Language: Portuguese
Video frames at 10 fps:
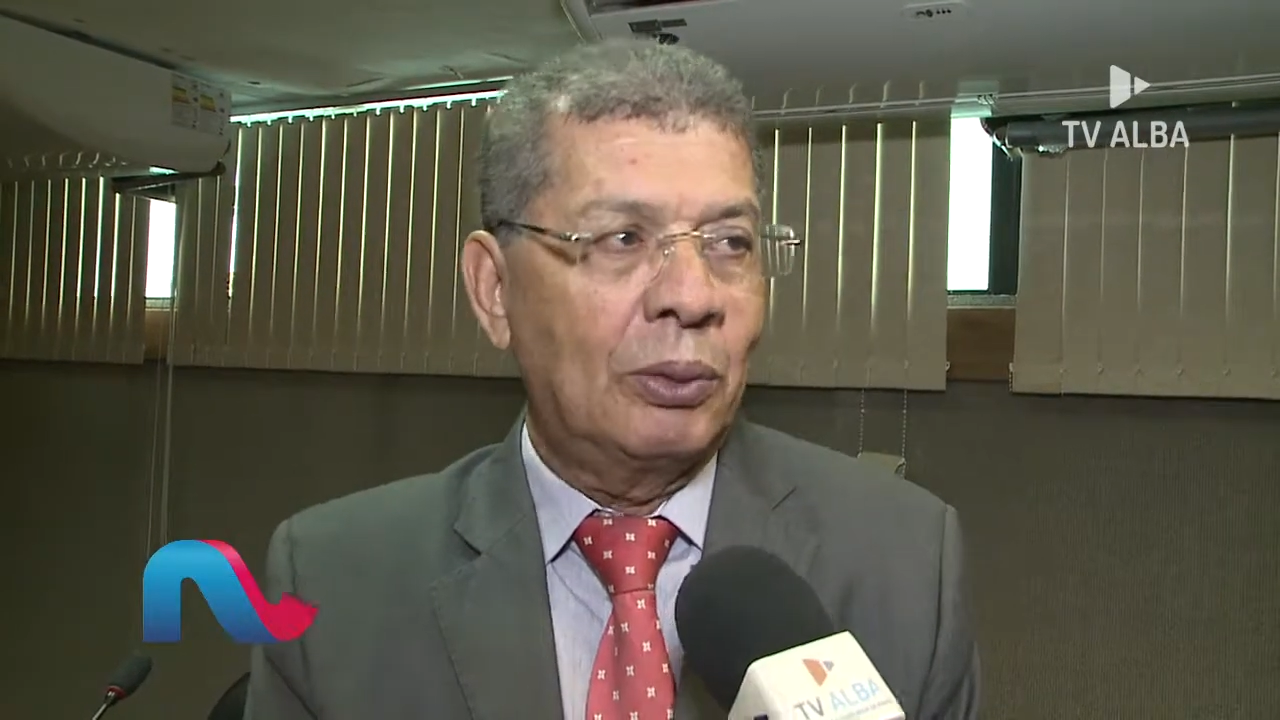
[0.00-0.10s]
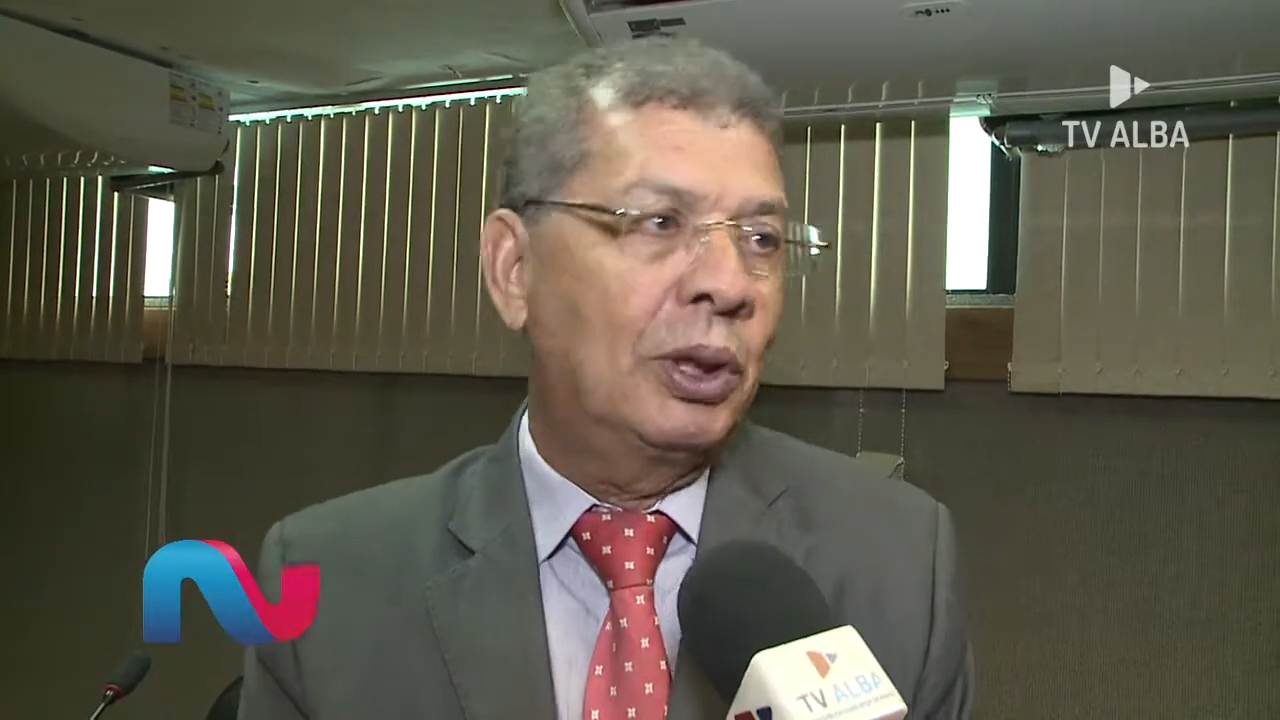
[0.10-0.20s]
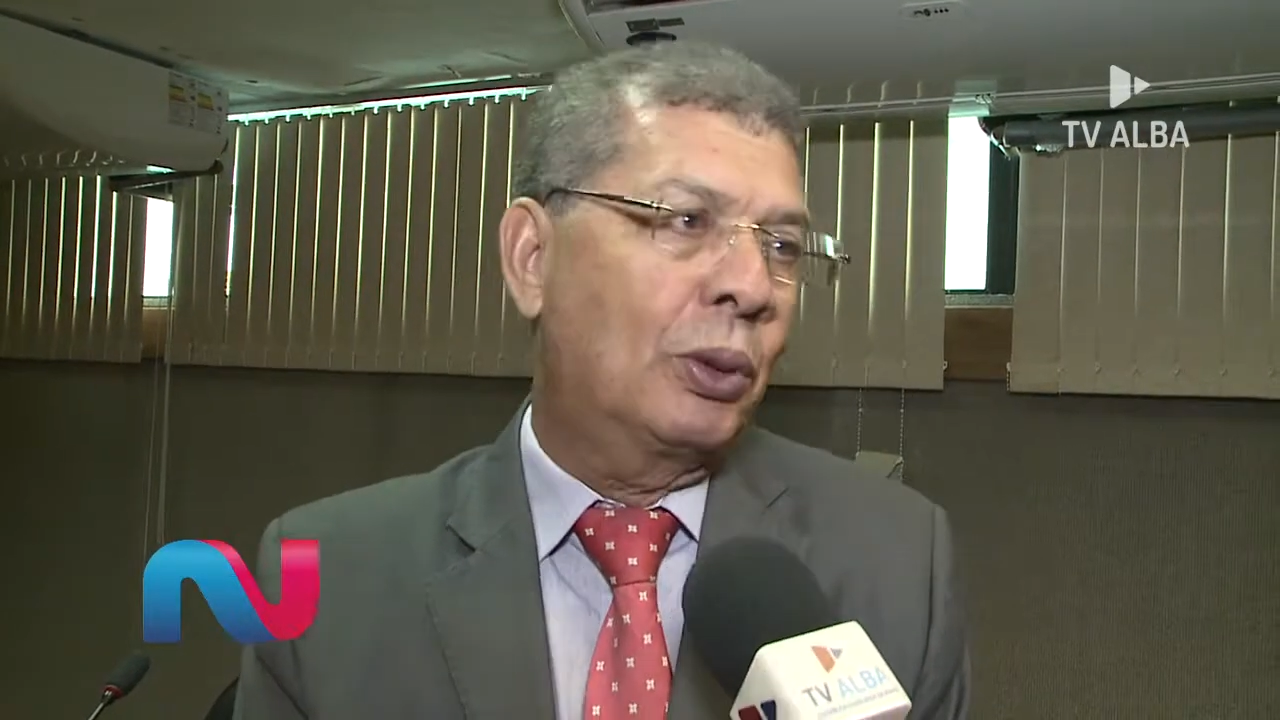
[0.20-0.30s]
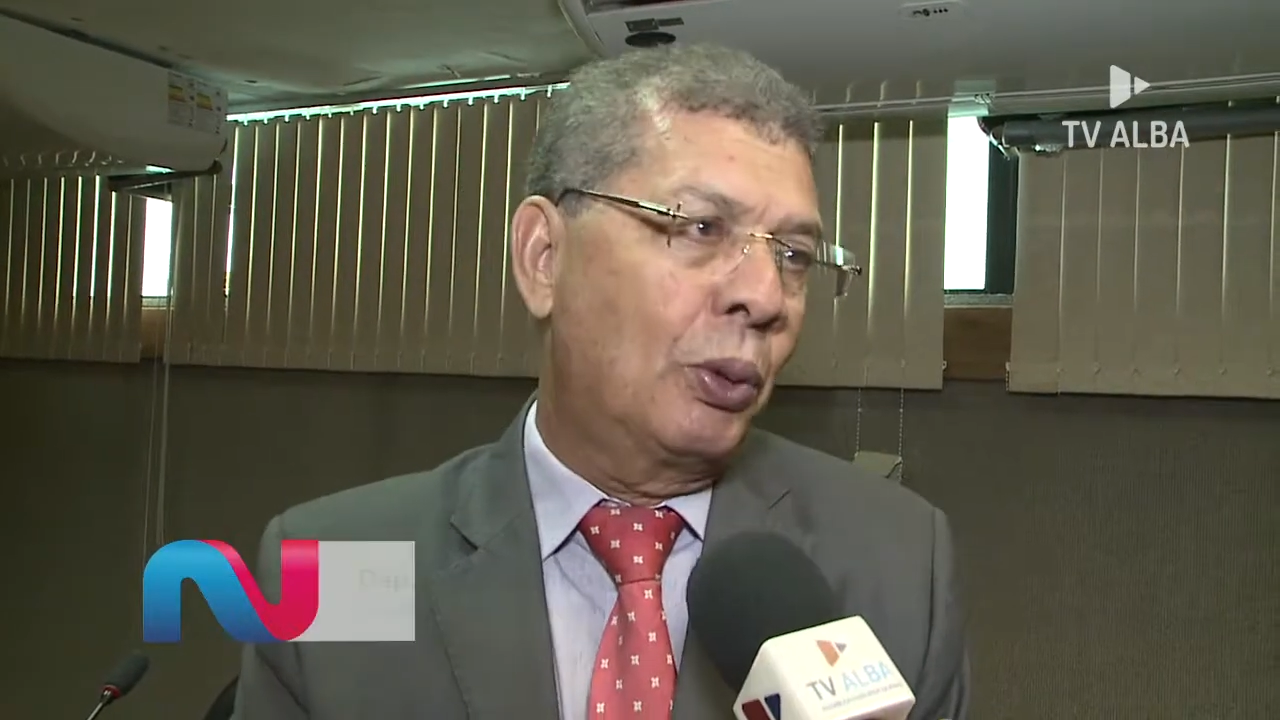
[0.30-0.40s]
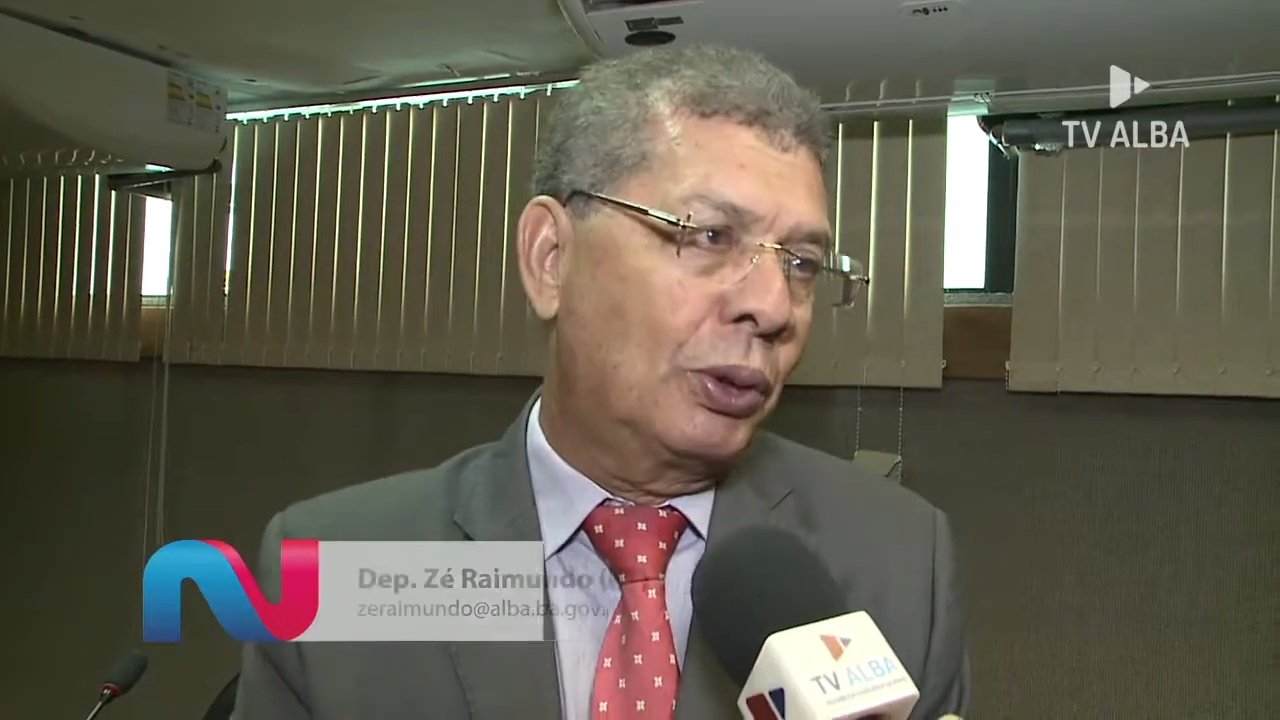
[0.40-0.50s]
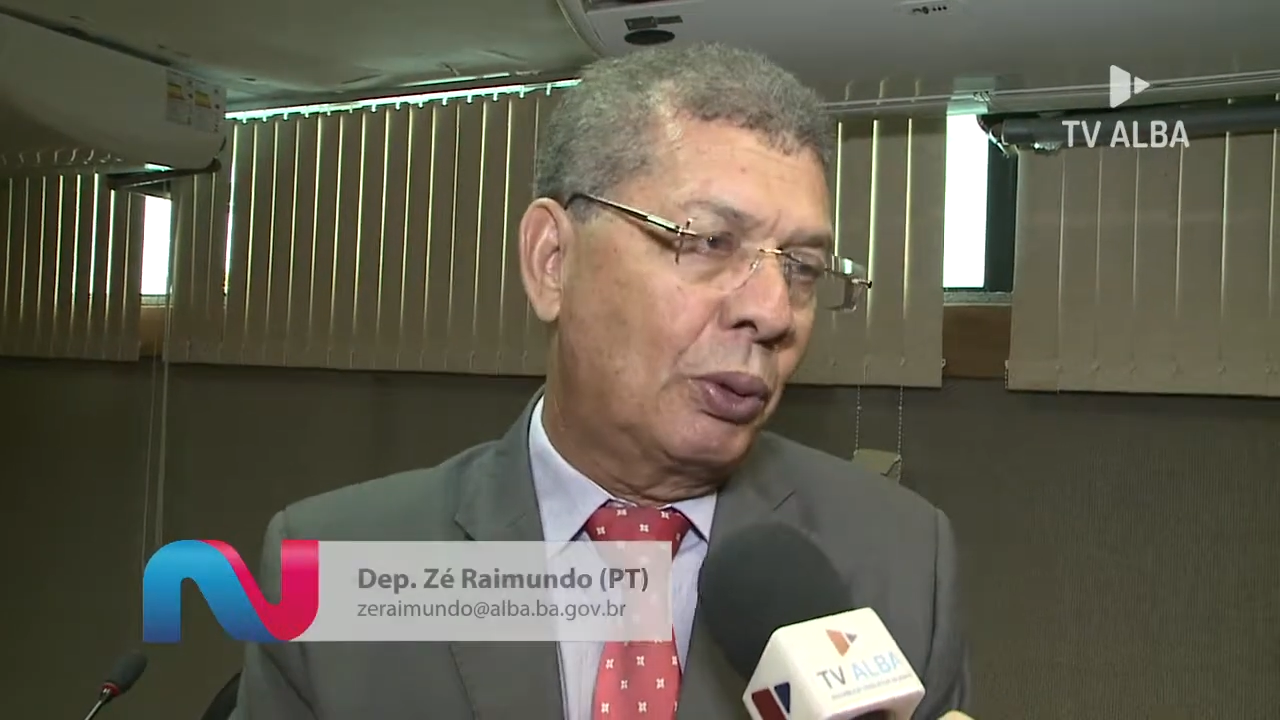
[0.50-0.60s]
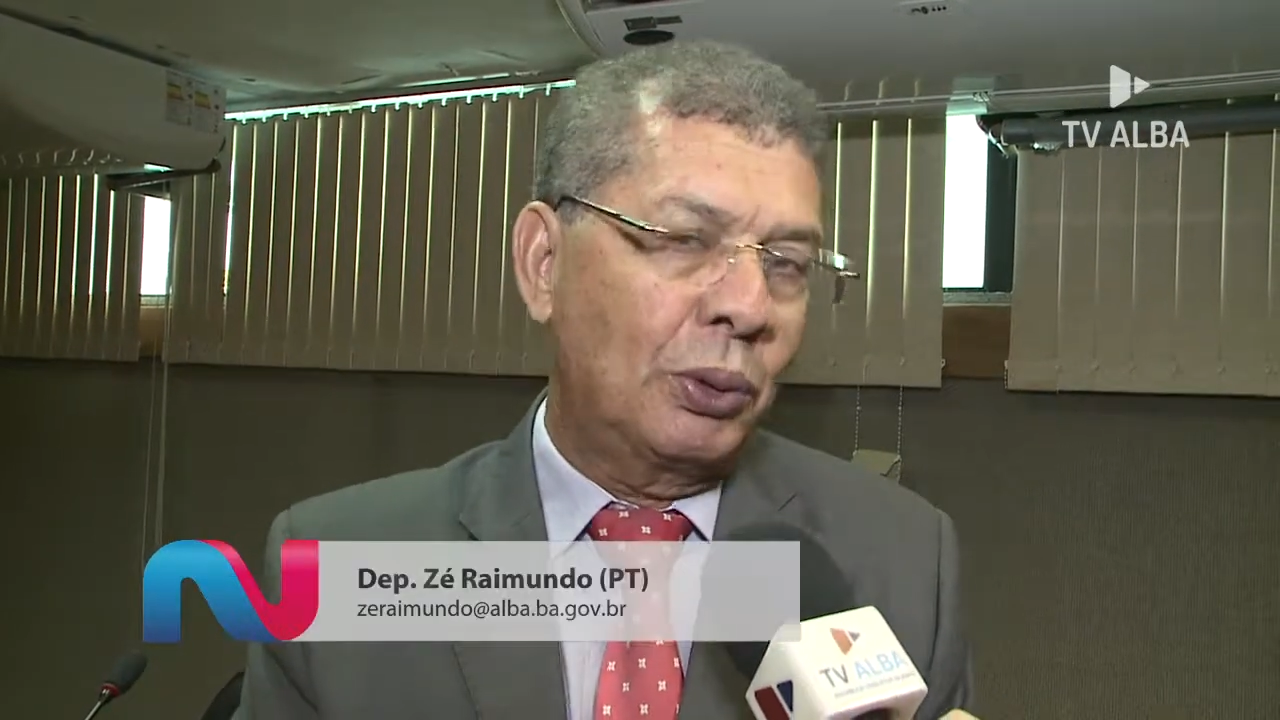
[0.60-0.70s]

de Constituição e